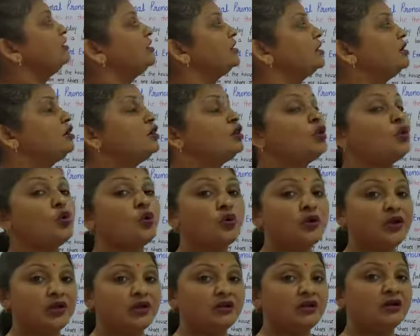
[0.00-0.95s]
यानी
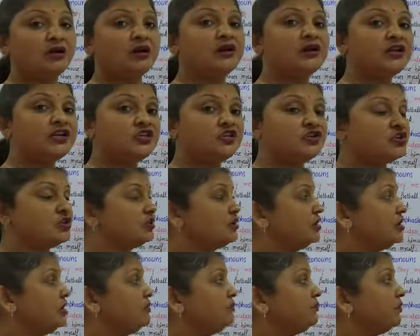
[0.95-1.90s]
कोई अनिश्चित
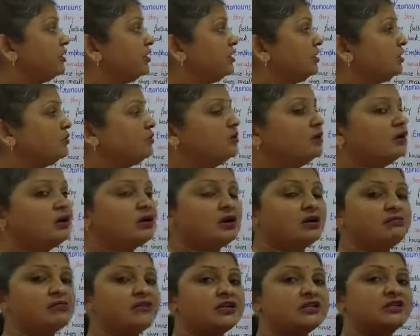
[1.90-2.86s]
यानी पर्टिकुलर
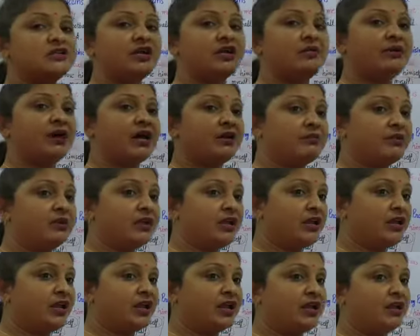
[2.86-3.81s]
हम किसी के बारे में
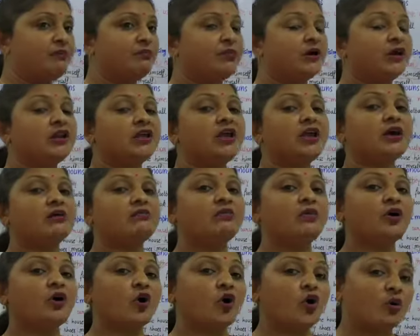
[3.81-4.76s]
नहीं कह रहे बल्कि हम
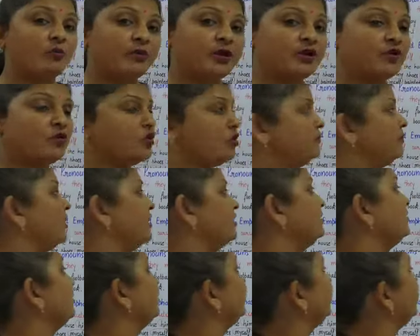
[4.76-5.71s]
कॉमन कोई
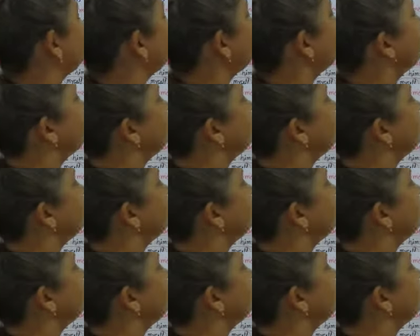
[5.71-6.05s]
बात कहें